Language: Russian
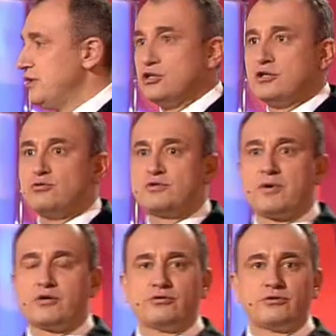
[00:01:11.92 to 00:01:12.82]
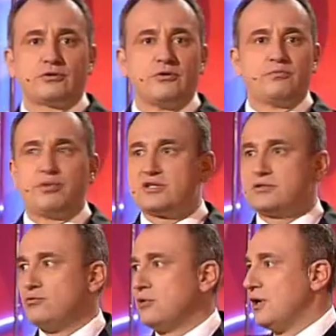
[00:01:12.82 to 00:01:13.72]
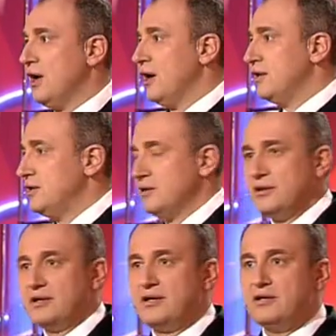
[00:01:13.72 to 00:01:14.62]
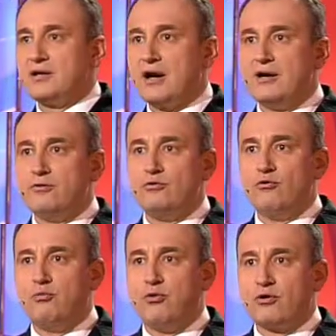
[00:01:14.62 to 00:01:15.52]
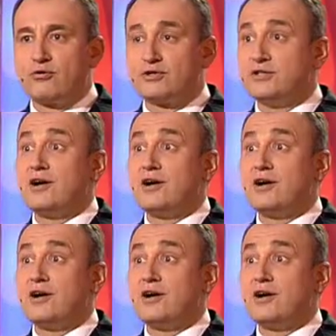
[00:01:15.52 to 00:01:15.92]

жену спрашивают, что прислуга делала генеральную уборку. Жена